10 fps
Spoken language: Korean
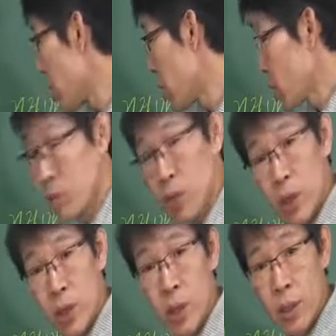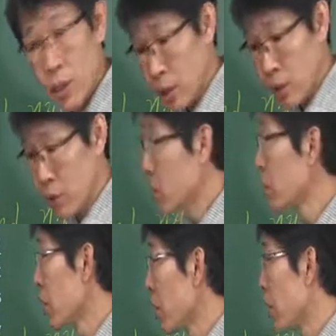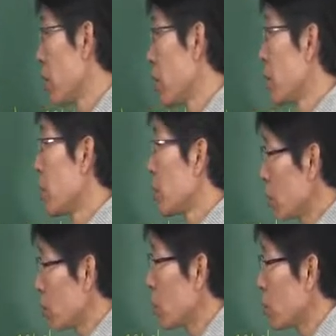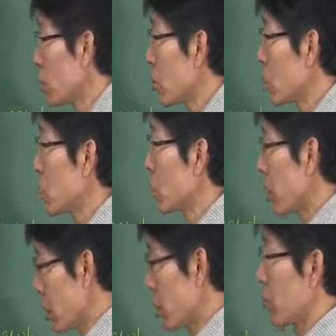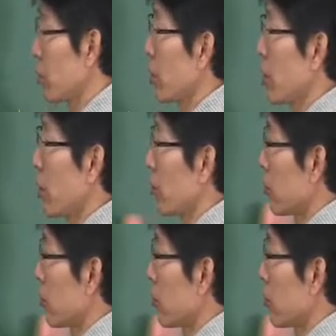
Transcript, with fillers: 알아야 됩니다. 아시겠죠? 자, 뒤로 어, 가겠습니다.